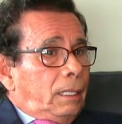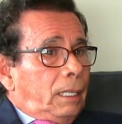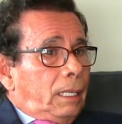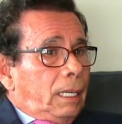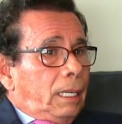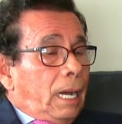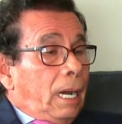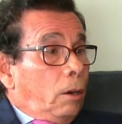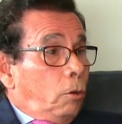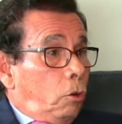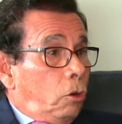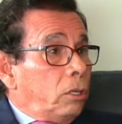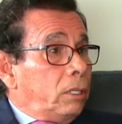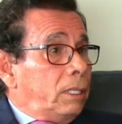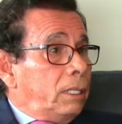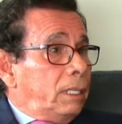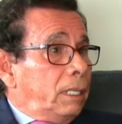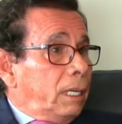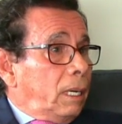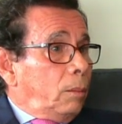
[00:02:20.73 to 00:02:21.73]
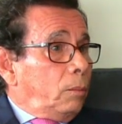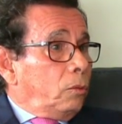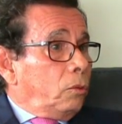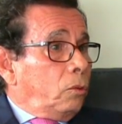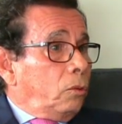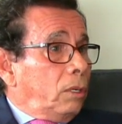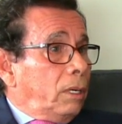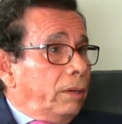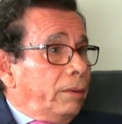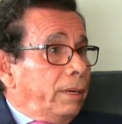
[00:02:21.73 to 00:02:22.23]
eh, acordes,
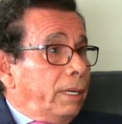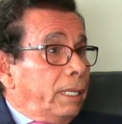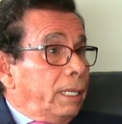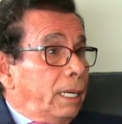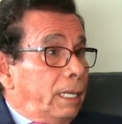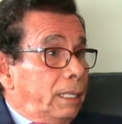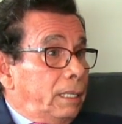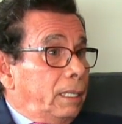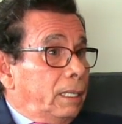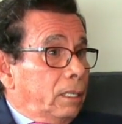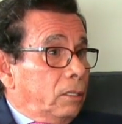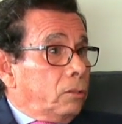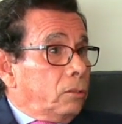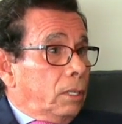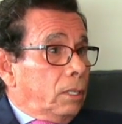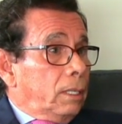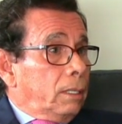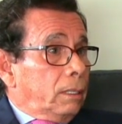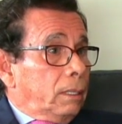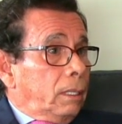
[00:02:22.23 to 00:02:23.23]
digamos, con la realidad internacional.